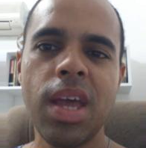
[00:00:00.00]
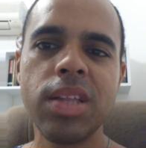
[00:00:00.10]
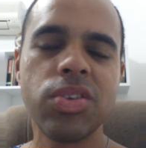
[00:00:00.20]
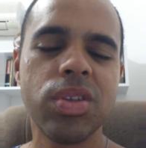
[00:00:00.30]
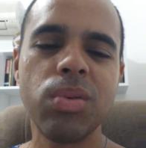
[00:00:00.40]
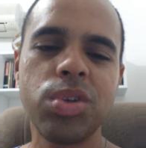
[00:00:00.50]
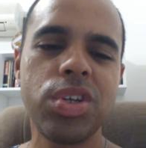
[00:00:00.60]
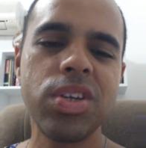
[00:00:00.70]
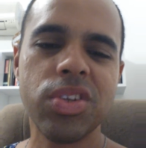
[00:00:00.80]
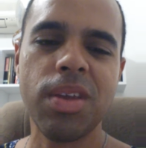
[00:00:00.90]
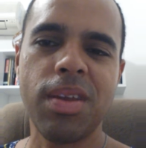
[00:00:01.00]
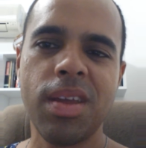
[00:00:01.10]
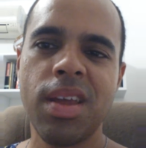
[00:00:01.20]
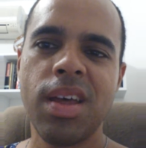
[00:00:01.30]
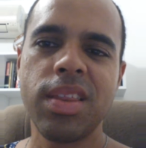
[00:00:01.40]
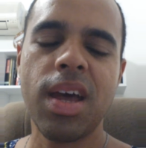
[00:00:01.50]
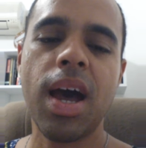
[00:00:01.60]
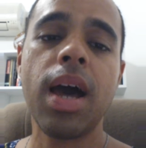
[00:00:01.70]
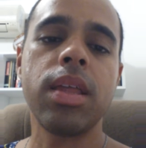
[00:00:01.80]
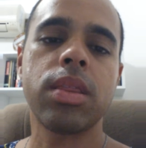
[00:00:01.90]
Eles não dizem, né?
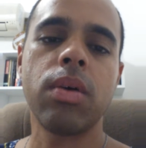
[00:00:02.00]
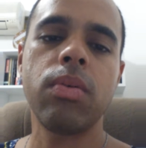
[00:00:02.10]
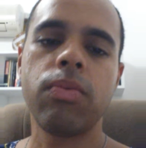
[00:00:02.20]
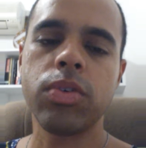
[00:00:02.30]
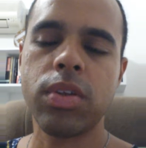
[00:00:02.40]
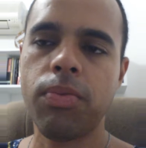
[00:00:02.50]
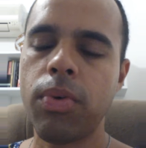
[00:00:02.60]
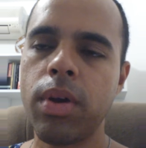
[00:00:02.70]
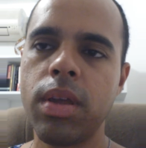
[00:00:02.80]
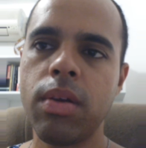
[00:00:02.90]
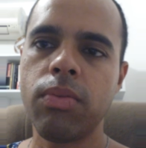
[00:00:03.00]
ah, então você foi,